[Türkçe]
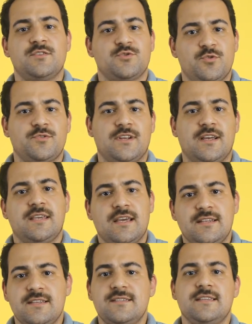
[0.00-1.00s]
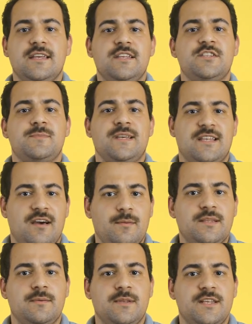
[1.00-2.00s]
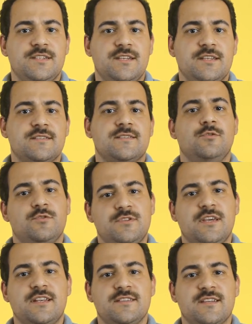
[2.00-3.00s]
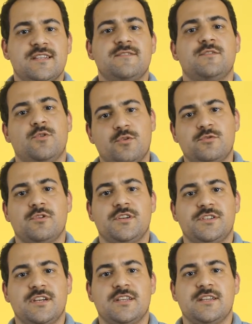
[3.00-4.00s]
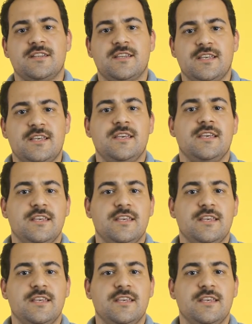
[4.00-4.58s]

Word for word: sonra kendinizi geliştirmeye devam edebileceğiniz yüksek lisans ve doktora şeklindeki